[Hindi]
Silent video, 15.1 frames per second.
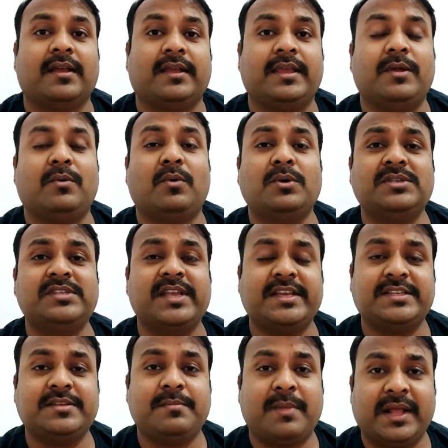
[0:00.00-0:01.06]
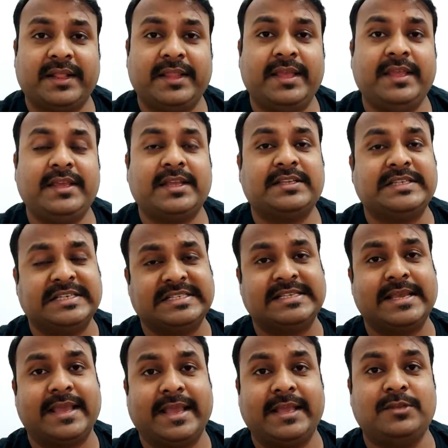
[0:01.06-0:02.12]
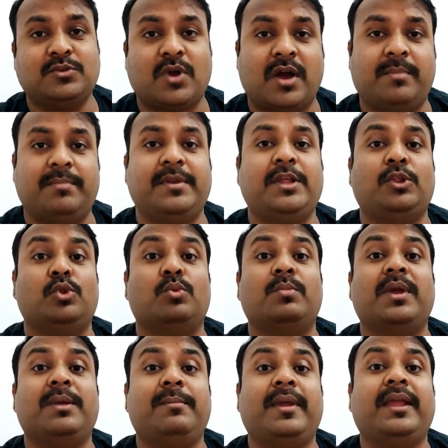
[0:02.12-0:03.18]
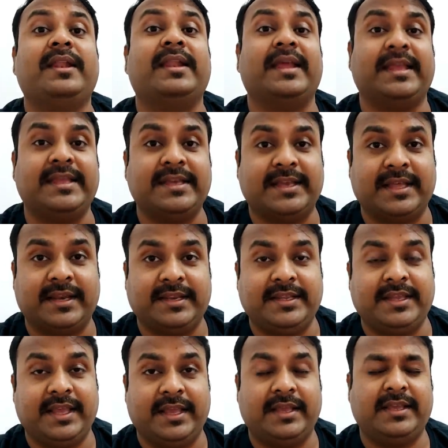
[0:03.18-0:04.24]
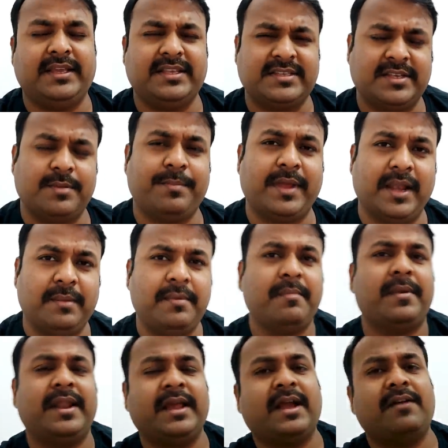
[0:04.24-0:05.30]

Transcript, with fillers: कि कौन सी ऐसी बातें या चीज़ें हैं जो आपने दुबई में नहीं करनी है इसके पहले भी मैंने